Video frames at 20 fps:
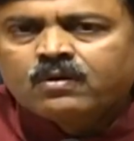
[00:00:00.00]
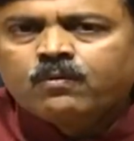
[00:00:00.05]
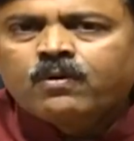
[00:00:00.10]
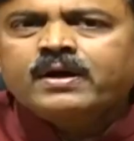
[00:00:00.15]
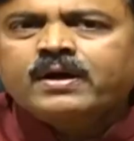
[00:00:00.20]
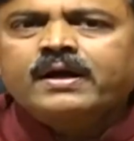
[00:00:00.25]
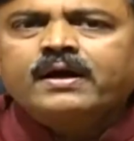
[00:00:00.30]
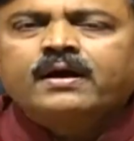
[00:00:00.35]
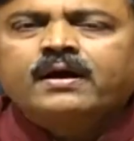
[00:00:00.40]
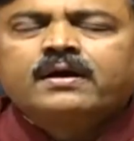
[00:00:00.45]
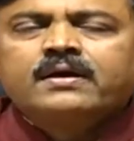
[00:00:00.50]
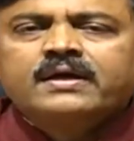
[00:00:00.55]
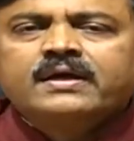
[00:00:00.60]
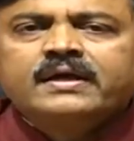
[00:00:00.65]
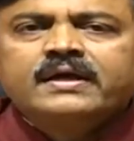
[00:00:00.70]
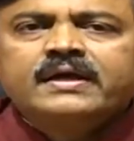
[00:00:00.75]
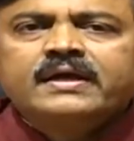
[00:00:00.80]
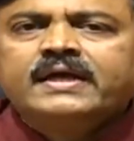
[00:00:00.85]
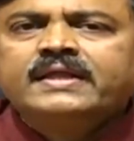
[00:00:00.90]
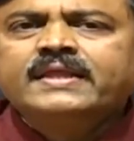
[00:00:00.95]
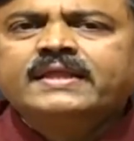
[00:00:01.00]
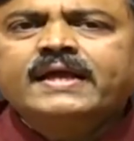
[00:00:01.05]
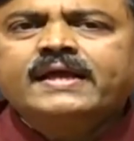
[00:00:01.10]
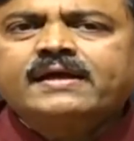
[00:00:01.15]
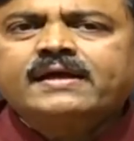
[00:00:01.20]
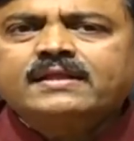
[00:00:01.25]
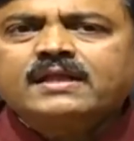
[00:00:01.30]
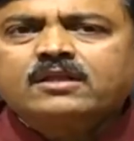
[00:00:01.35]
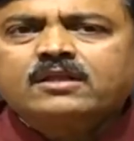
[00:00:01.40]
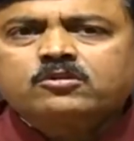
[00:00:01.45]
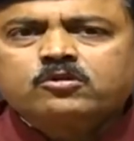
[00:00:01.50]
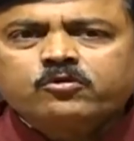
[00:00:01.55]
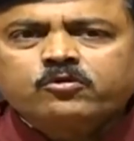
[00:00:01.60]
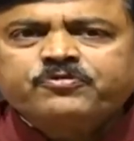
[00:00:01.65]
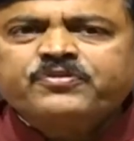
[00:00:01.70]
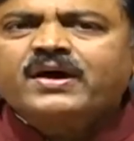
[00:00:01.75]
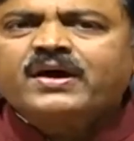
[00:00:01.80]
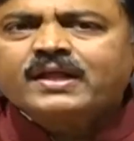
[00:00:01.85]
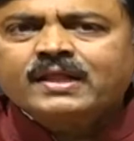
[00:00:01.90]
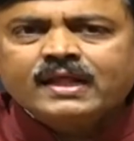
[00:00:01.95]
ఒక ఎన్నికల
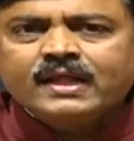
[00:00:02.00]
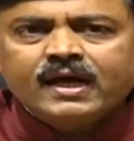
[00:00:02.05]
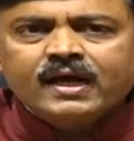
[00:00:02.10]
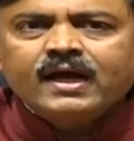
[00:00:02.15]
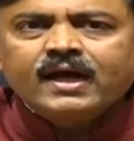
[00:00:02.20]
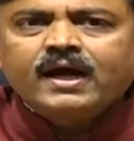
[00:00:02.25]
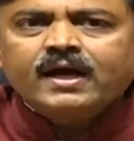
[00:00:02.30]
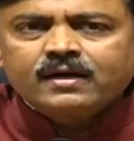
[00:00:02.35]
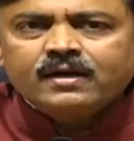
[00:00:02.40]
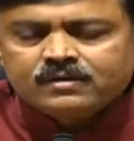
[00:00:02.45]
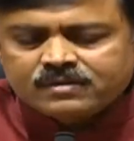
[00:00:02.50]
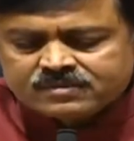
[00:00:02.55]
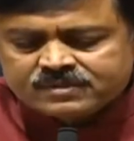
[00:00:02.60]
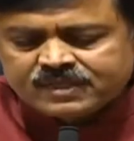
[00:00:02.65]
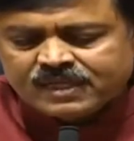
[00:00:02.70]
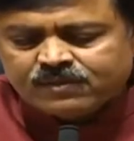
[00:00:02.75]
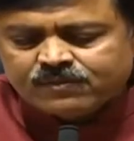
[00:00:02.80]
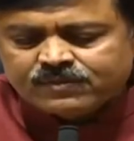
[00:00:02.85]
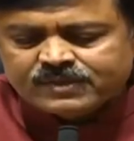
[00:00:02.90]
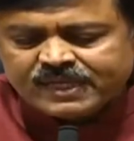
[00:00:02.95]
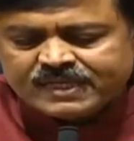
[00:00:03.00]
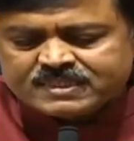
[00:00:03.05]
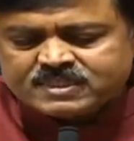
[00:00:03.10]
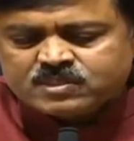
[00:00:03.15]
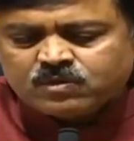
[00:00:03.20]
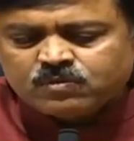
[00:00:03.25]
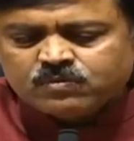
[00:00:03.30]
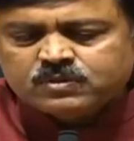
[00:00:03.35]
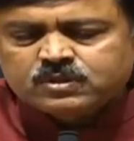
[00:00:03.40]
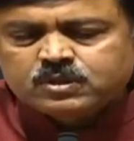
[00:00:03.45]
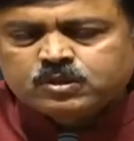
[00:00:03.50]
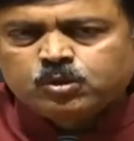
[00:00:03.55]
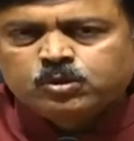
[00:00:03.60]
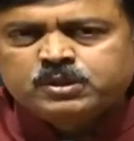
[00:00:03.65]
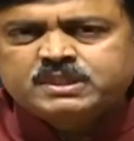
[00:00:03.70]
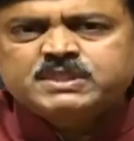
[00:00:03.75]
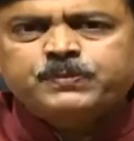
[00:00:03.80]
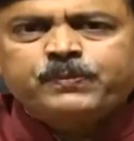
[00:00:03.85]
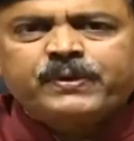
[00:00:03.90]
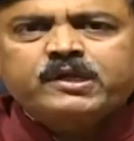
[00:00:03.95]
తుఫాన్ లాగా తెలుగుదేశం
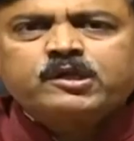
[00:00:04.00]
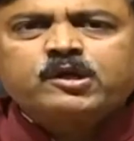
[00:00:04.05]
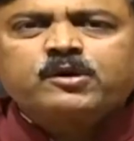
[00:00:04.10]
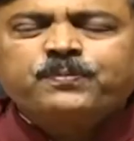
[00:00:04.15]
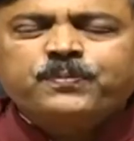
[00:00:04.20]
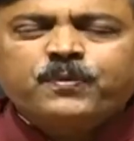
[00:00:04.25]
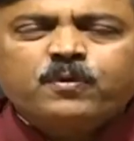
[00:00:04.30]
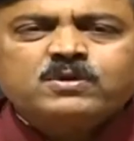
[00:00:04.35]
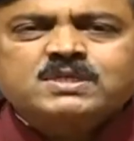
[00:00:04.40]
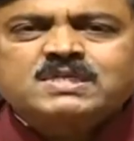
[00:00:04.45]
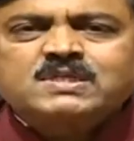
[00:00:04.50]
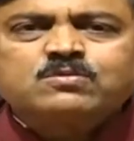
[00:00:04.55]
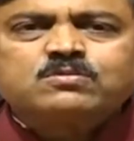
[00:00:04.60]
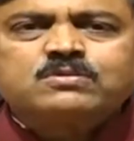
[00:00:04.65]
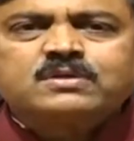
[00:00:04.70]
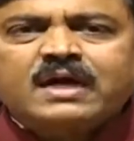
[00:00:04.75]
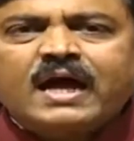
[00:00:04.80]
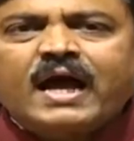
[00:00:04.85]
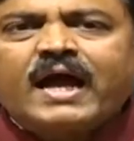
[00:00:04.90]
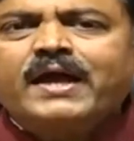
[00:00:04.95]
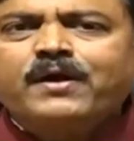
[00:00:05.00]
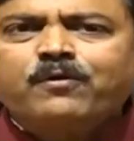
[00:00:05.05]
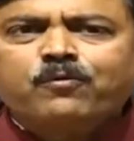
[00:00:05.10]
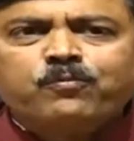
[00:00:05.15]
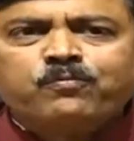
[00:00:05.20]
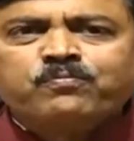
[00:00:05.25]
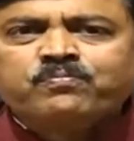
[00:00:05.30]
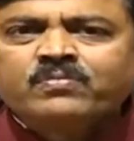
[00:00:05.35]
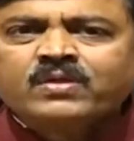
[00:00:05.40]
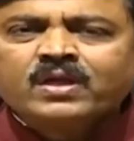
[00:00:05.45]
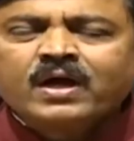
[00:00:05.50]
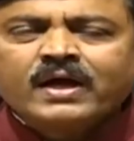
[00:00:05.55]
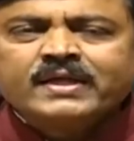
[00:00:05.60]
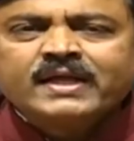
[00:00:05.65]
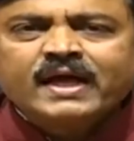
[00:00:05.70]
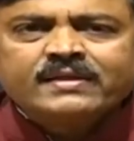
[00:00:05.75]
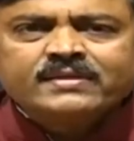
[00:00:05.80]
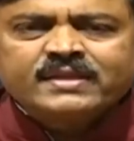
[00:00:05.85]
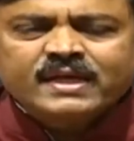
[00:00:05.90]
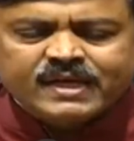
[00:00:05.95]
తుడిచిపెట్టుకుపోవటం ఖాయం
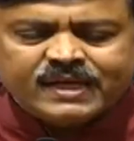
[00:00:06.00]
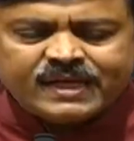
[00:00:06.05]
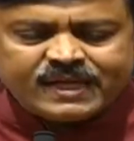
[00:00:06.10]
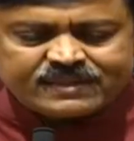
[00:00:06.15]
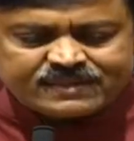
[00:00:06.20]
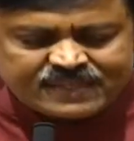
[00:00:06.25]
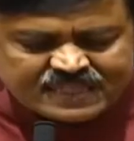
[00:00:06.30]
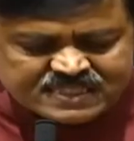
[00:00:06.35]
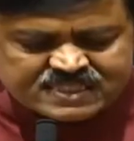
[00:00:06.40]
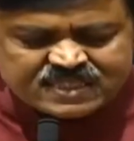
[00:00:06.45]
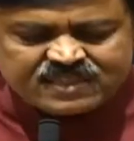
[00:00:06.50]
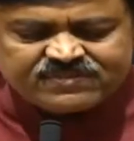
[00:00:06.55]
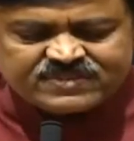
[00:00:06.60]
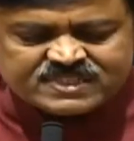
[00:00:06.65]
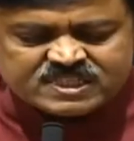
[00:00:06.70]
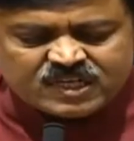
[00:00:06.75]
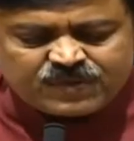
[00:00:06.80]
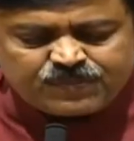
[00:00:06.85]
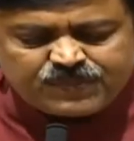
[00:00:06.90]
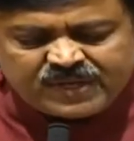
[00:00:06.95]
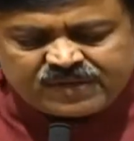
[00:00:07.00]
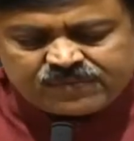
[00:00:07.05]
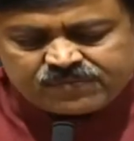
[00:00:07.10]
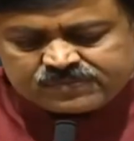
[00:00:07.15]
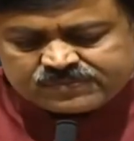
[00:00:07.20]
అని అందరికీ తెలిసిన విషయమే